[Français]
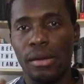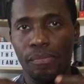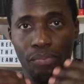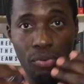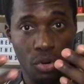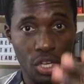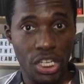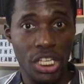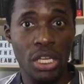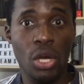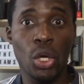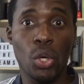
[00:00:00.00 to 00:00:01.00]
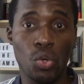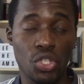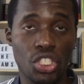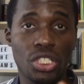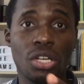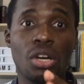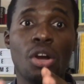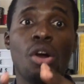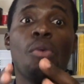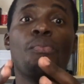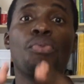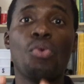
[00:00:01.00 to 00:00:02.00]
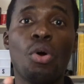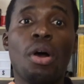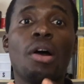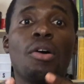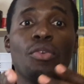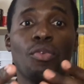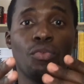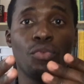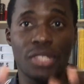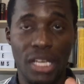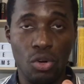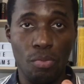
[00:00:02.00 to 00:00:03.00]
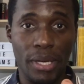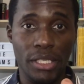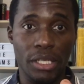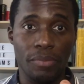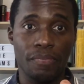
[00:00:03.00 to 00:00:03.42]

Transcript: prenez un coach pour vous accompagner.